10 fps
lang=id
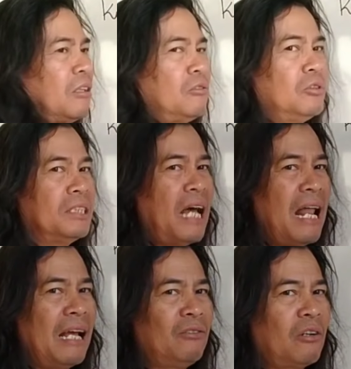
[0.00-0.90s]
tertulis
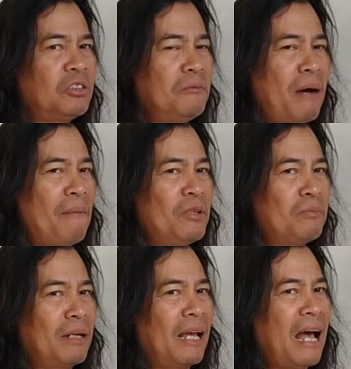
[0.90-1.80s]
Allah itu harus dipahami
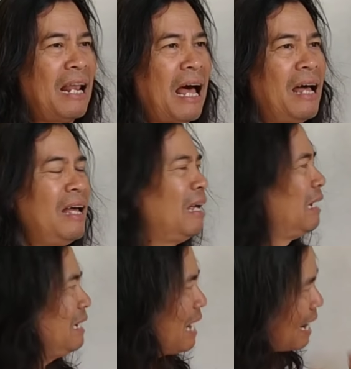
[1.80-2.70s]
sebagai Allah.
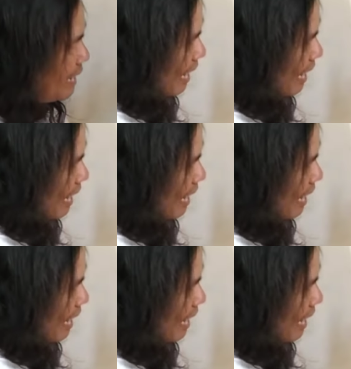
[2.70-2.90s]
Lihat